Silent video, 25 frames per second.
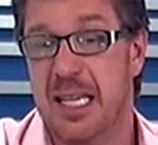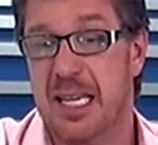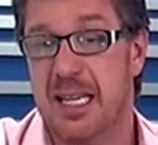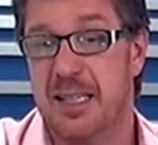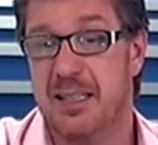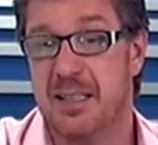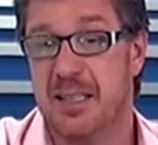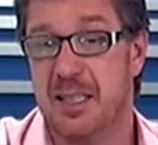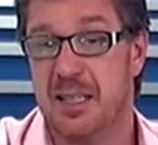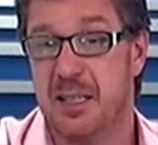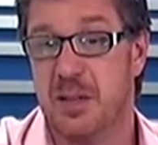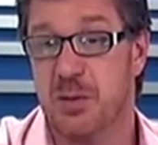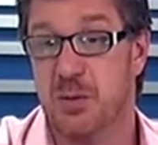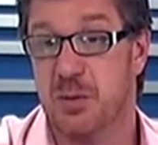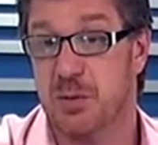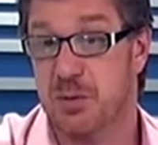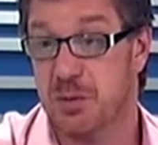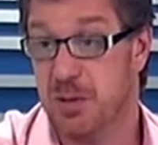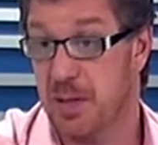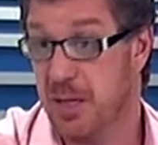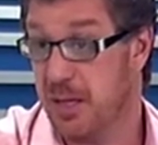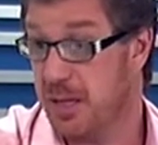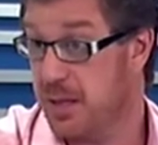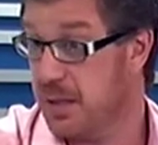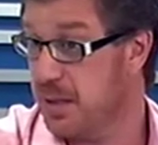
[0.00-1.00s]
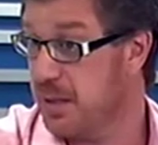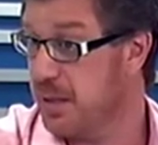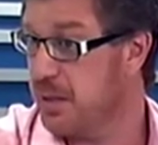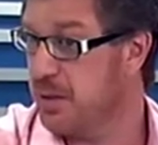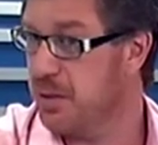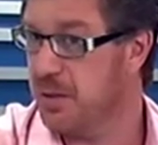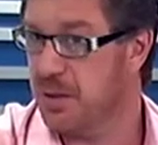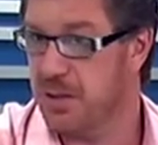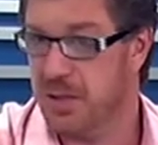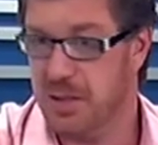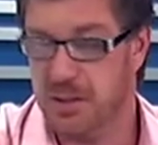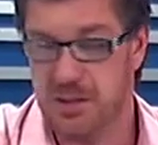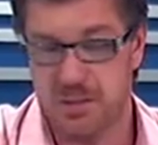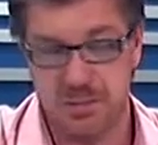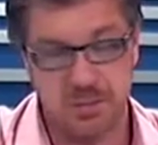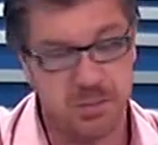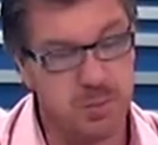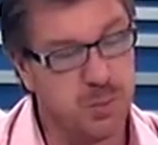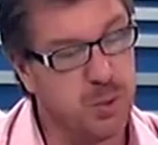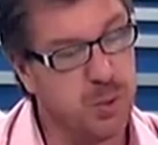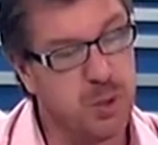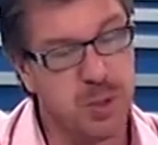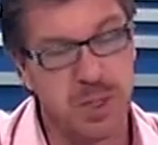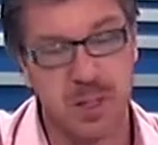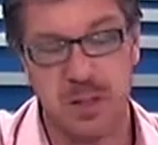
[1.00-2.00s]
este, junto a
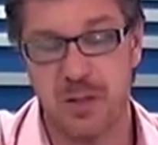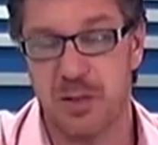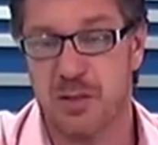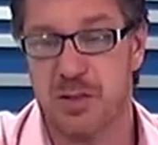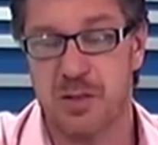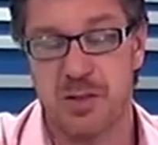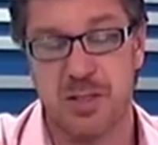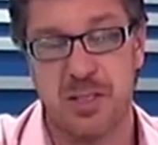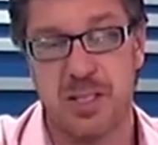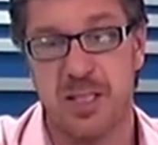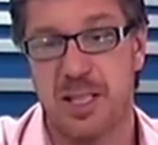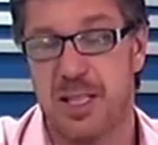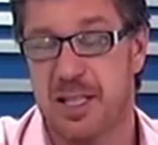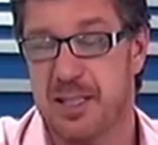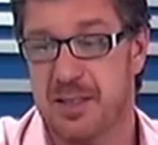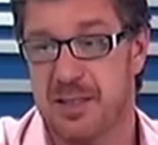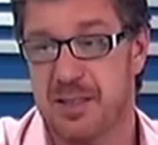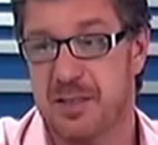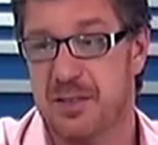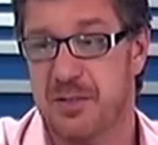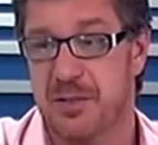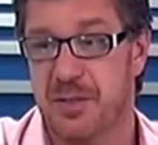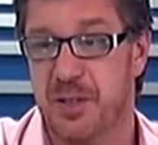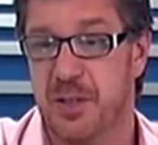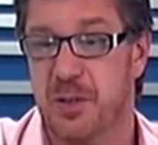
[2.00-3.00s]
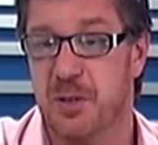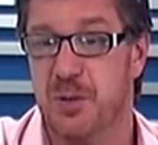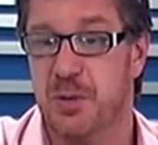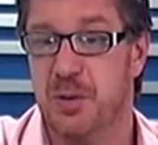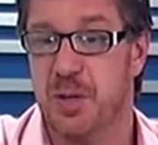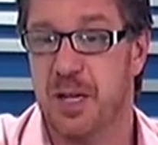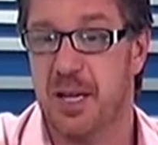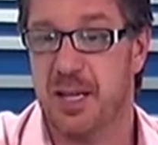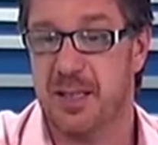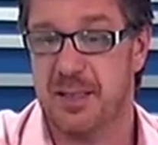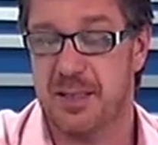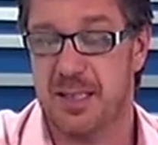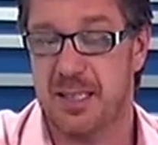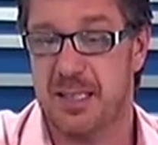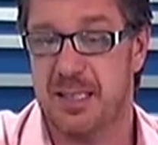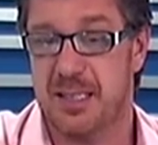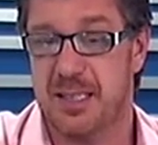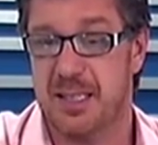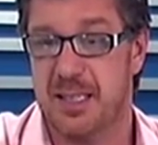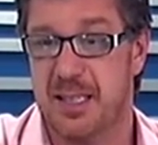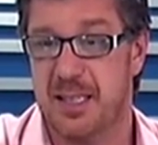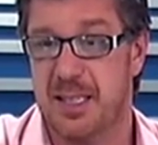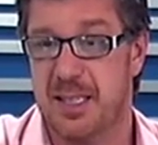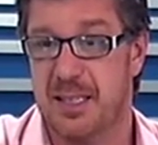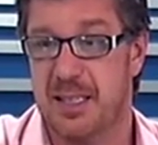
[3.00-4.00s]
muy reconocidas figuras
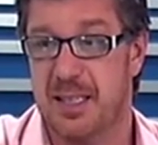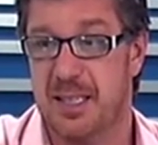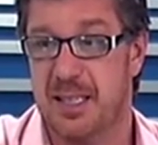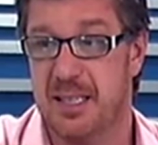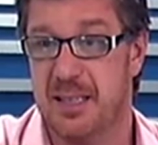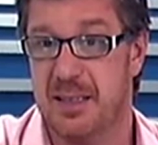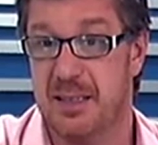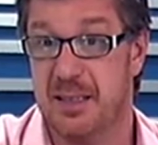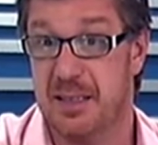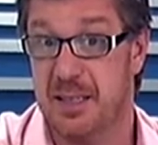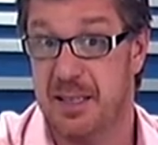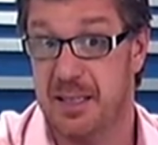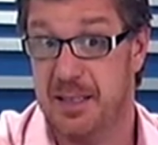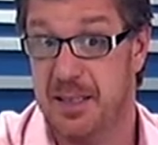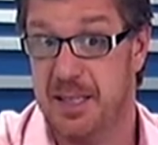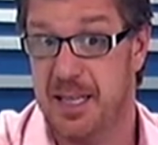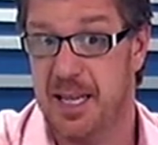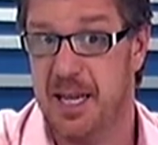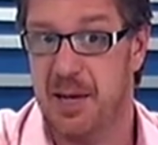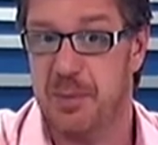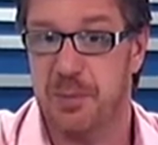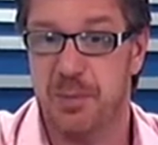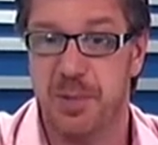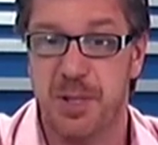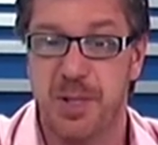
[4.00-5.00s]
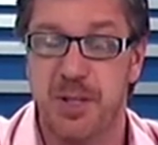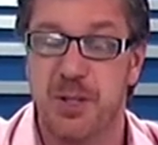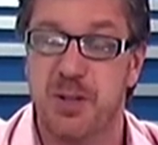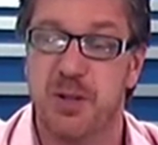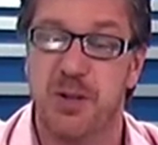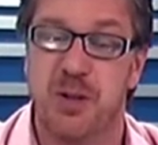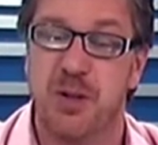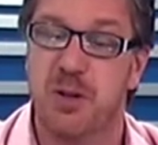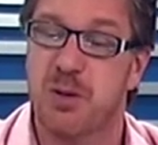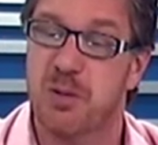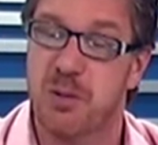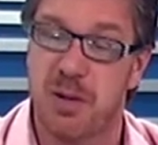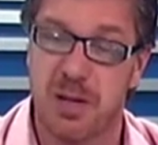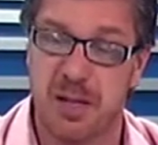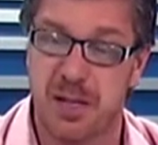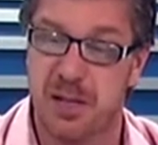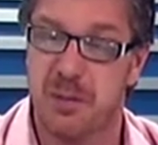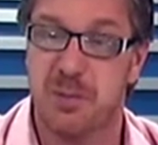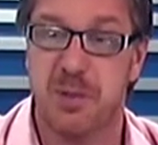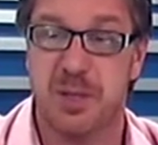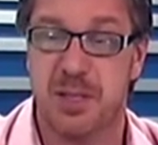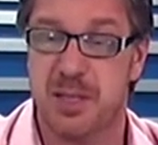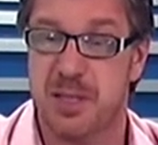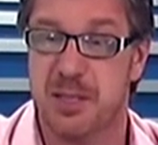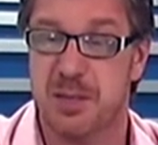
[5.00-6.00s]
este, del ámbito, con lo cual
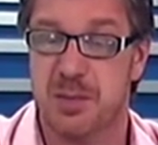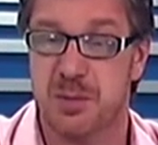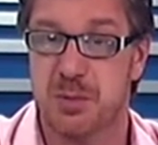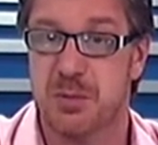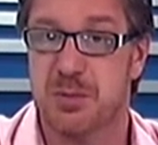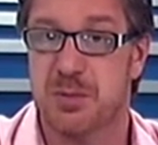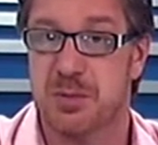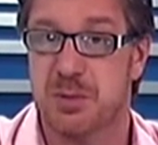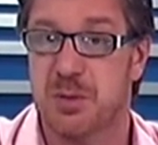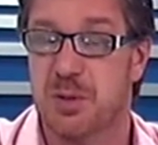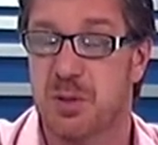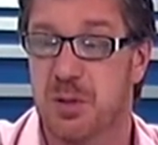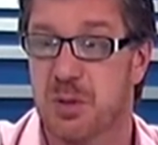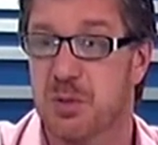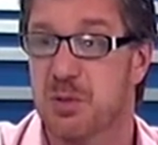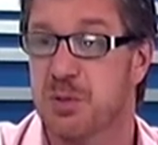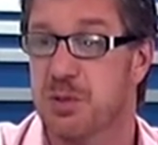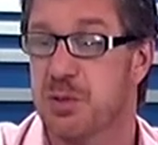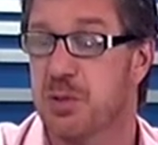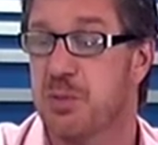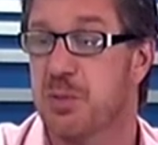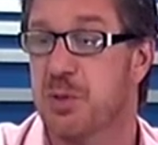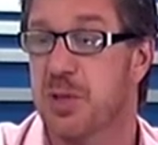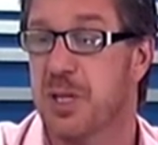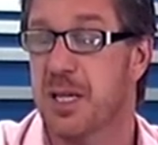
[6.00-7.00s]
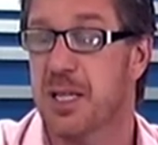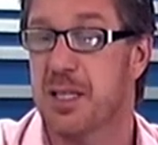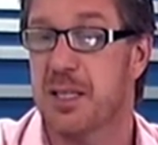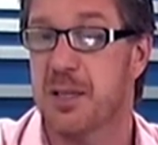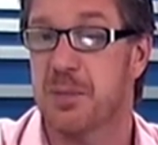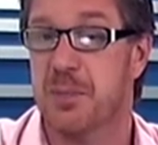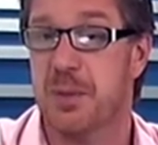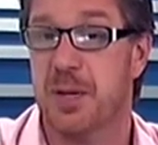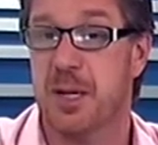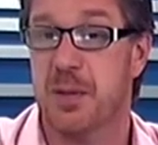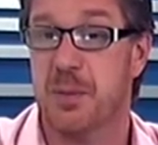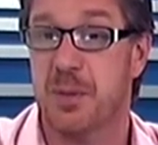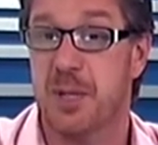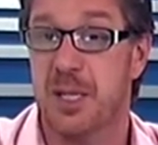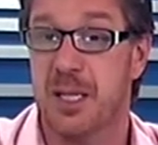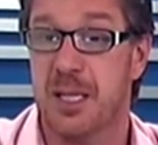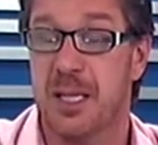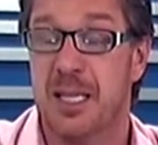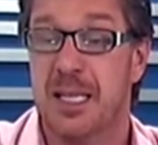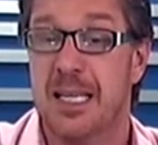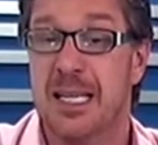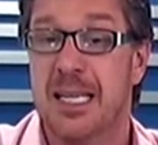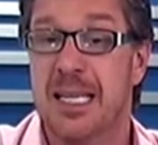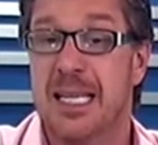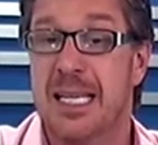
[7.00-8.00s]
realmente es un orgullo muy grande para mí